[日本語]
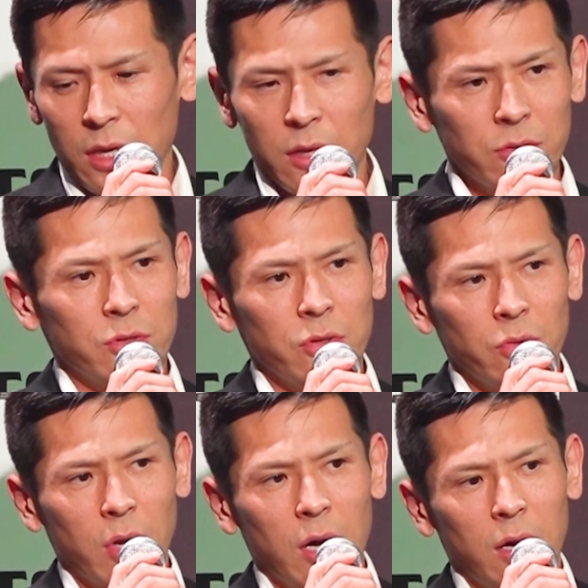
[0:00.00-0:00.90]
えるっていう
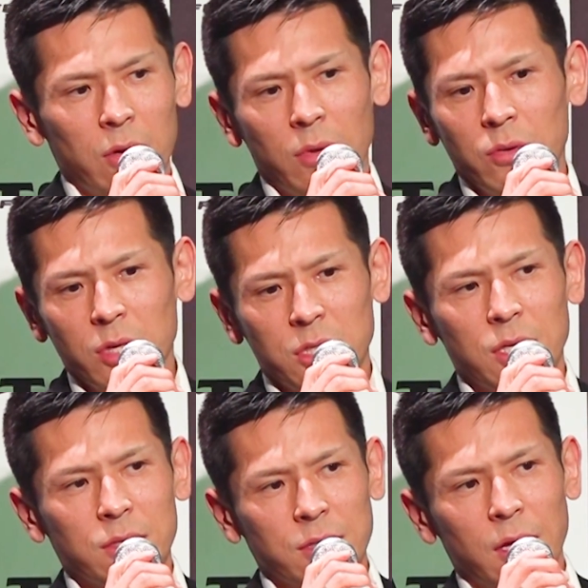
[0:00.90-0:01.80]
のが嬉し
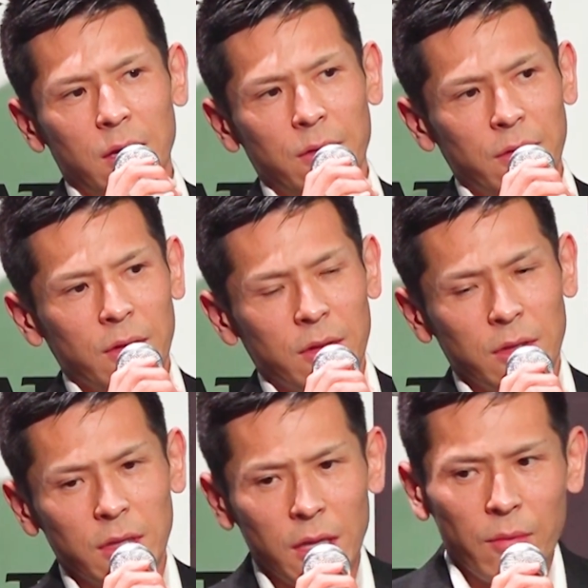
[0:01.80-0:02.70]
いですね。
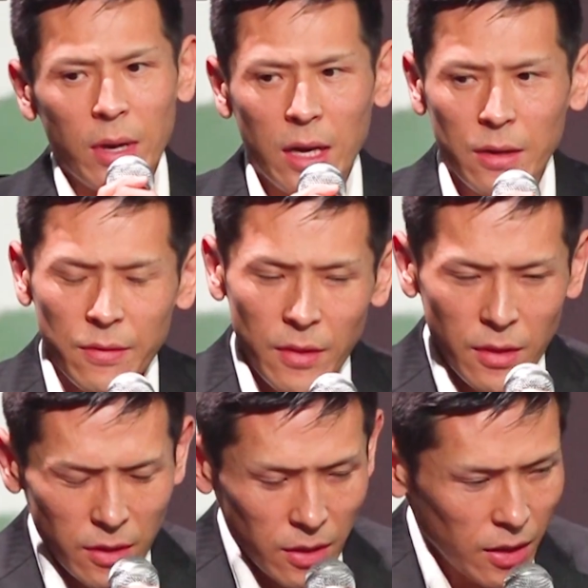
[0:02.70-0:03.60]
ただ
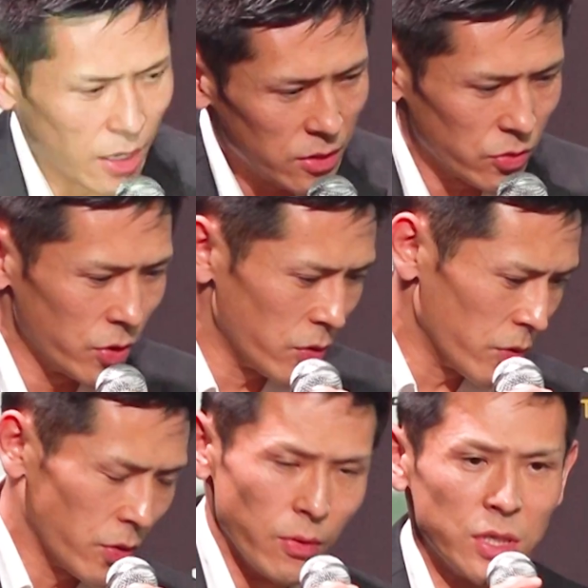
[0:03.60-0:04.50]
ちょっと一
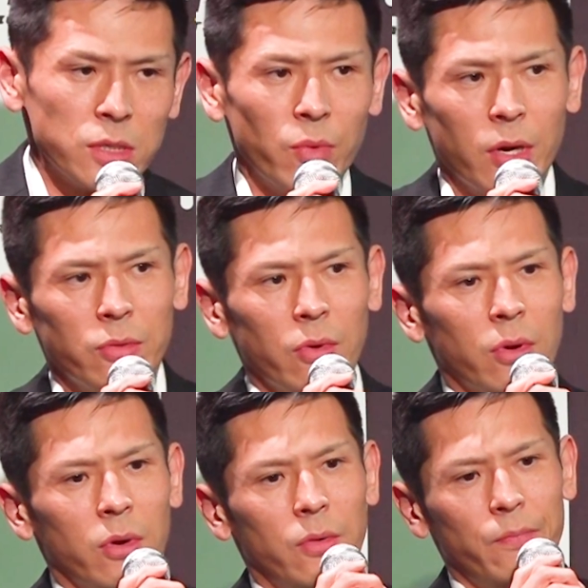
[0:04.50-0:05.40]
言言わせてもらう
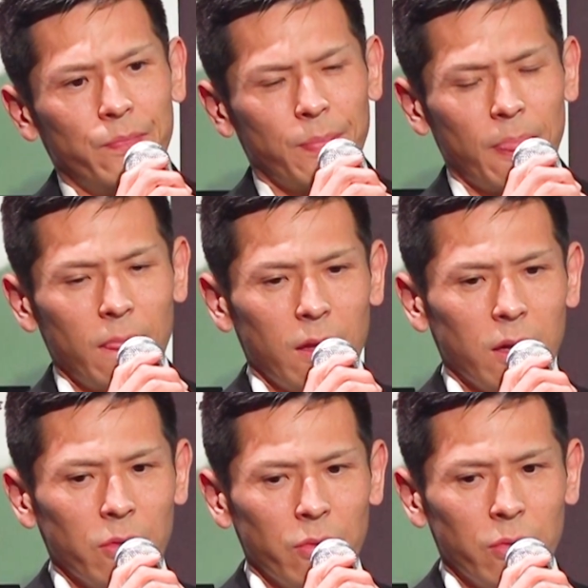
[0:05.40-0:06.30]
と、
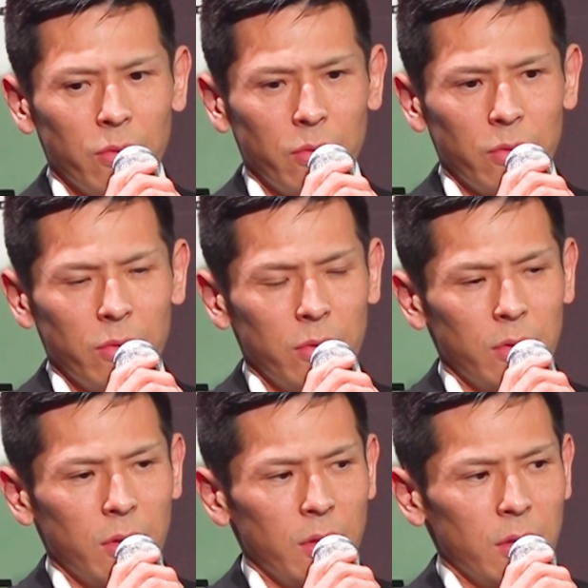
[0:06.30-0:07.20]
やっ
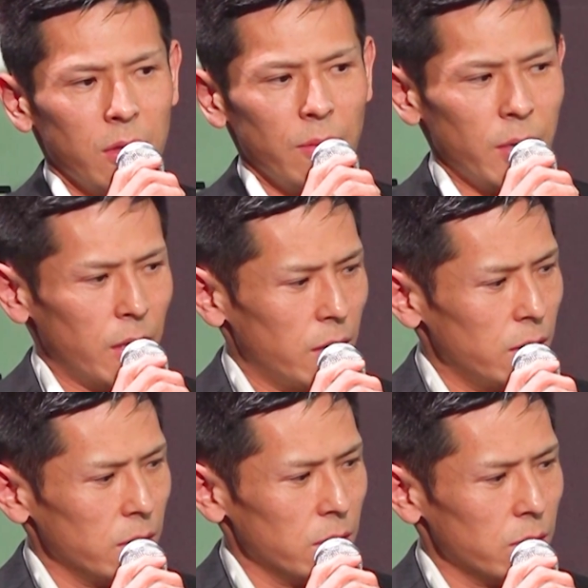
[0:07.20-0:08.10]
ぱり
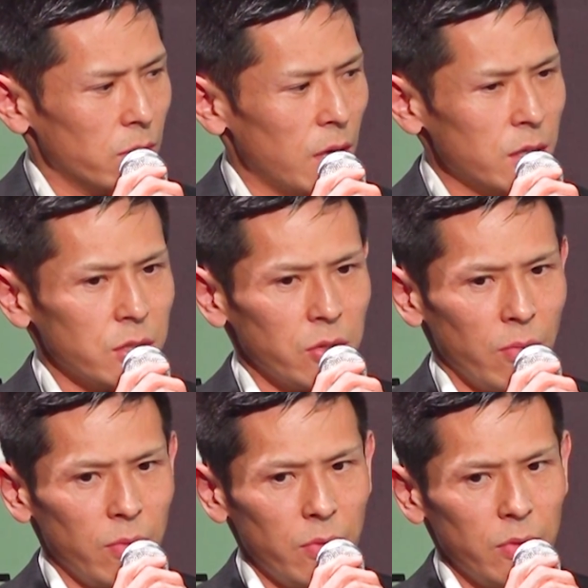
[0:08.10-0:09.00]
このYUSHIのっ